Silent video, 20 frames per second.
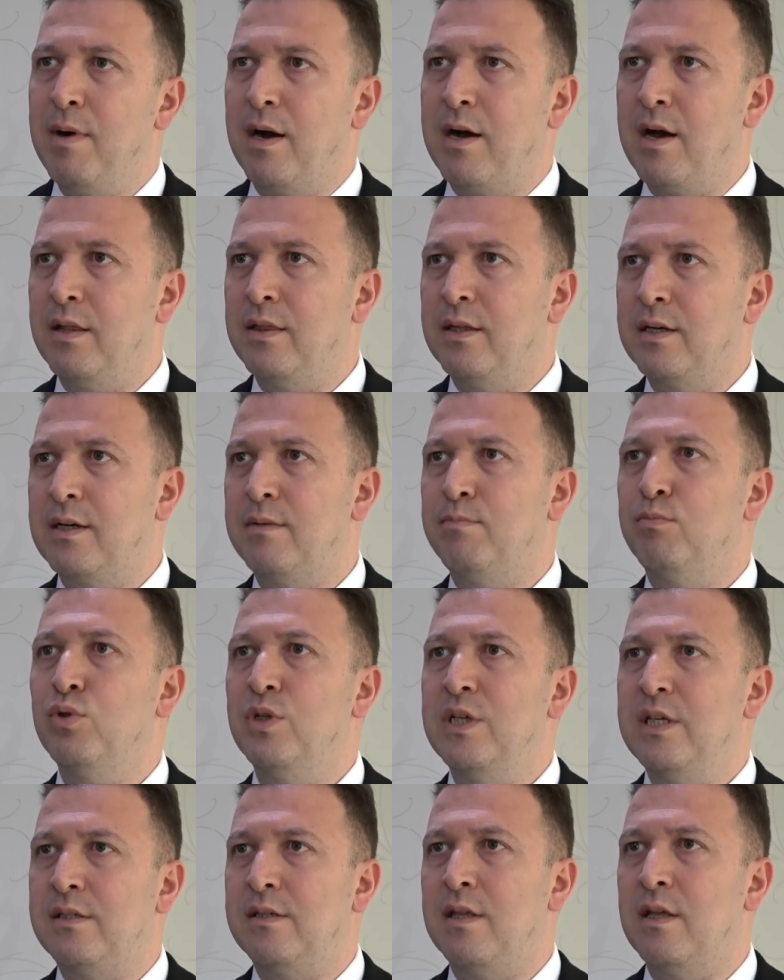bakanlık
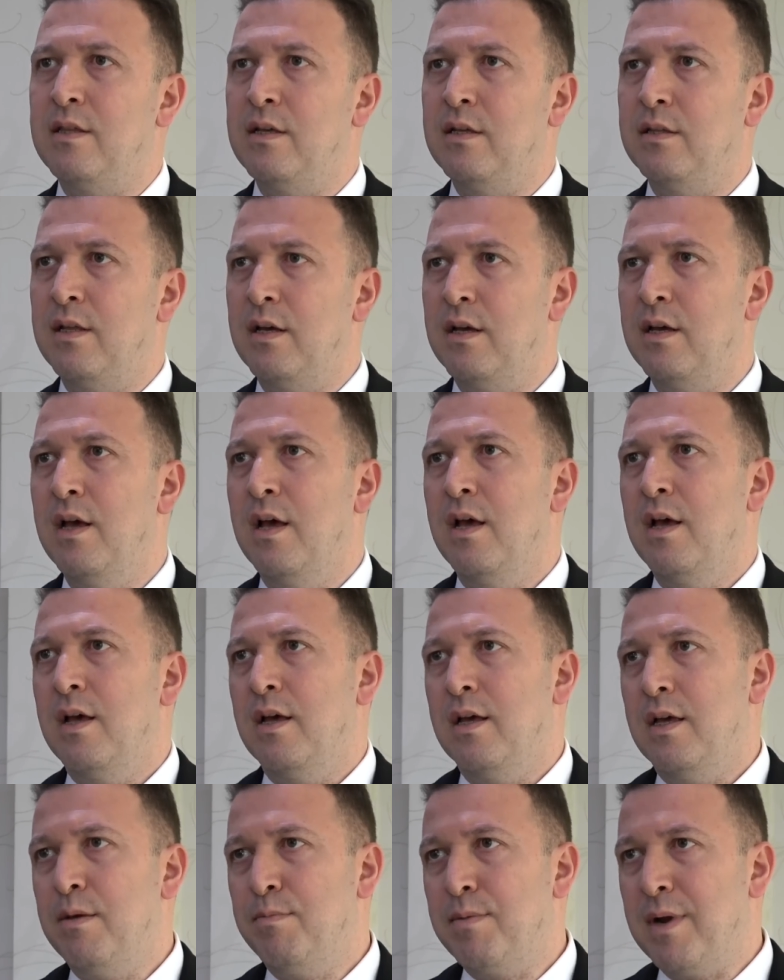bunu istediğinde
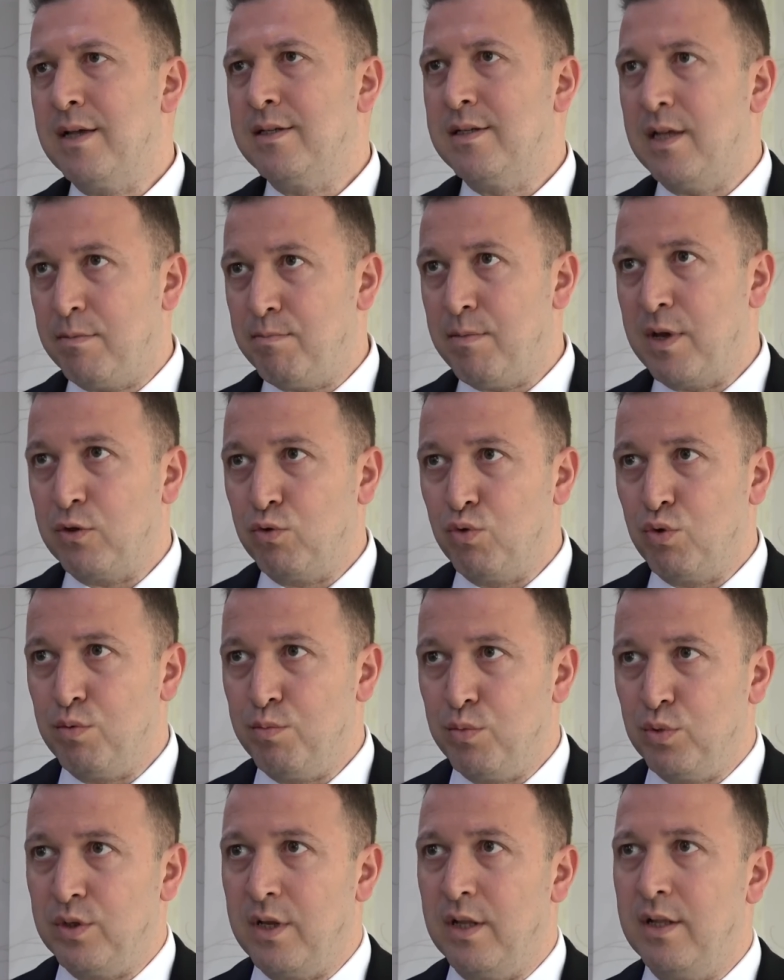ibraz etmek
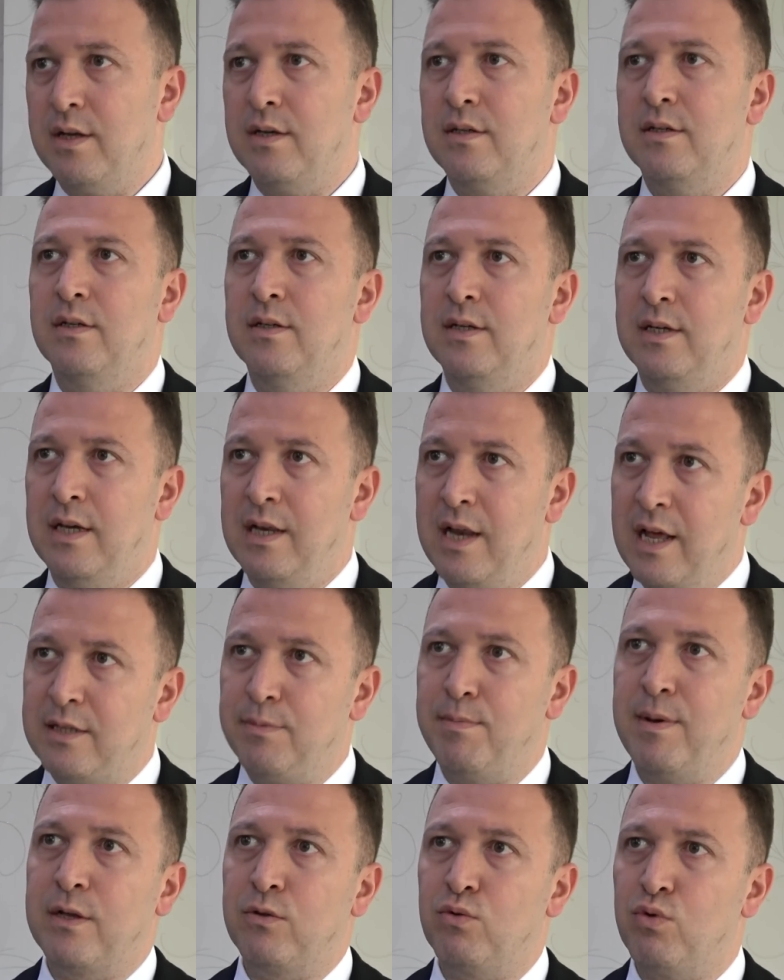durumundalar,
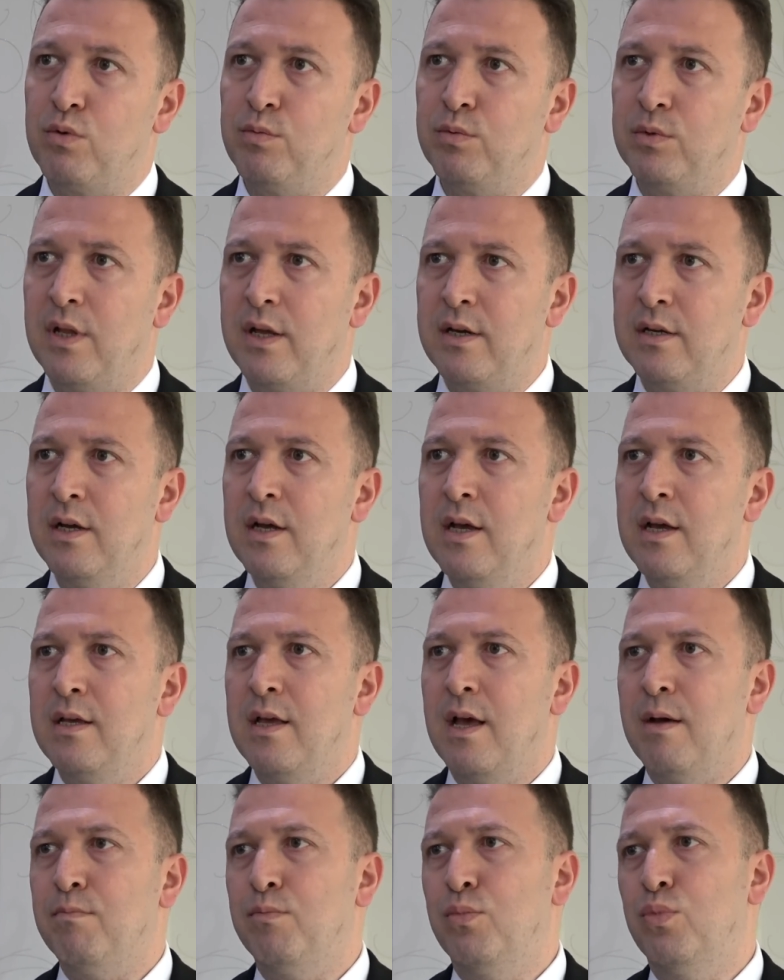iletmek durumundalar.
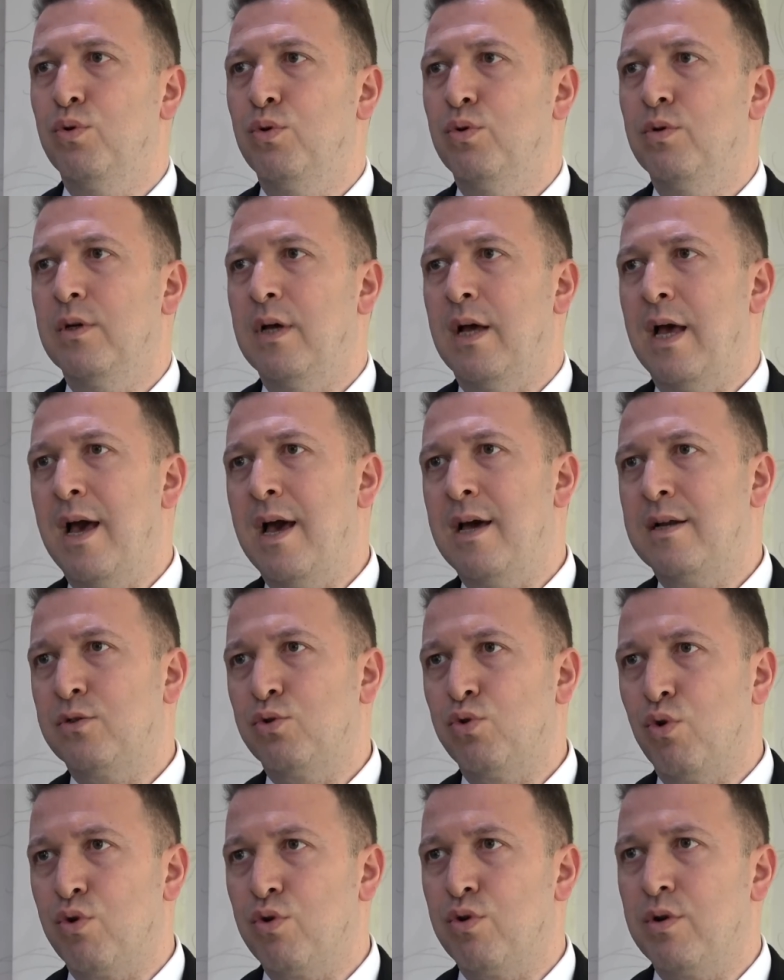Yani bu her
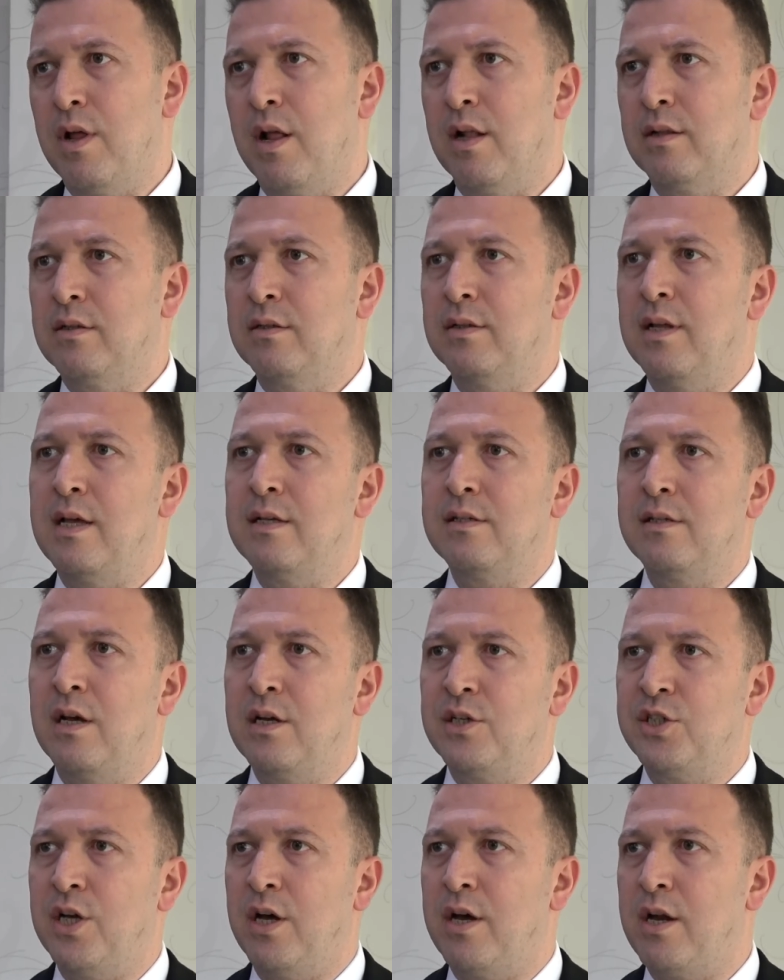sorunun altında
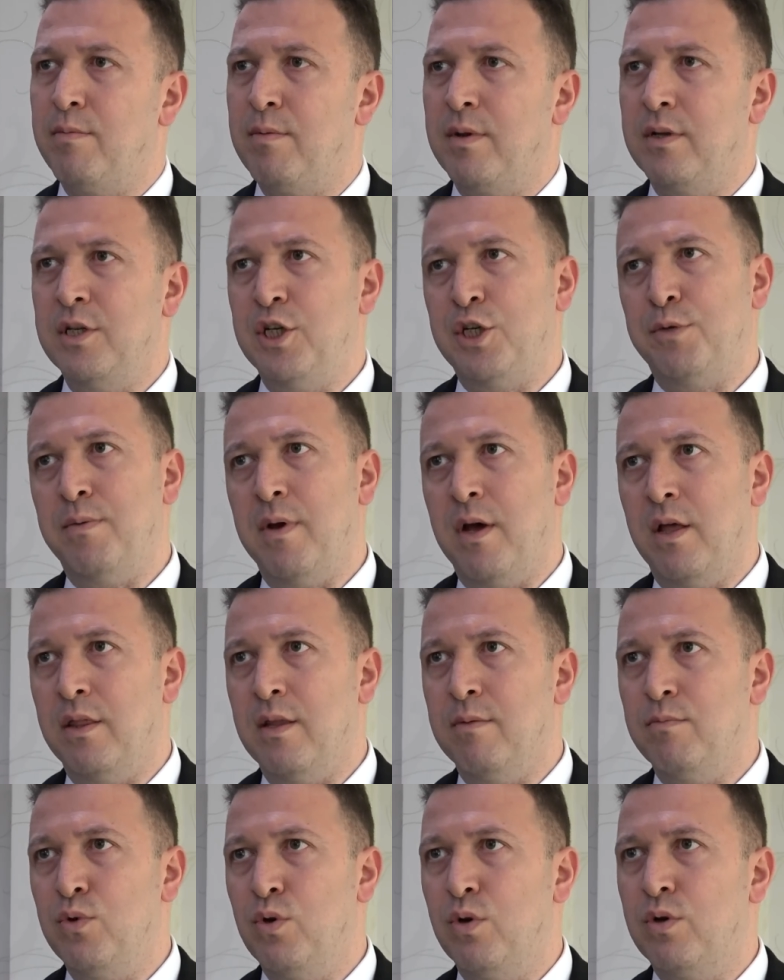eczacıyı aramanın hiçbir
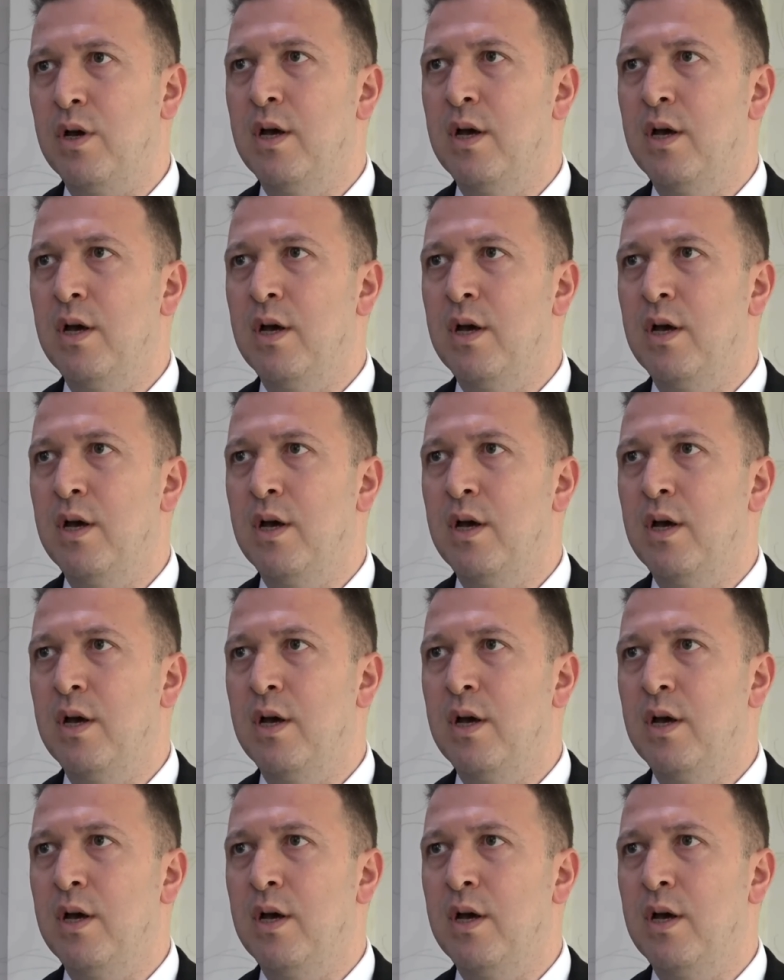anlamı yok.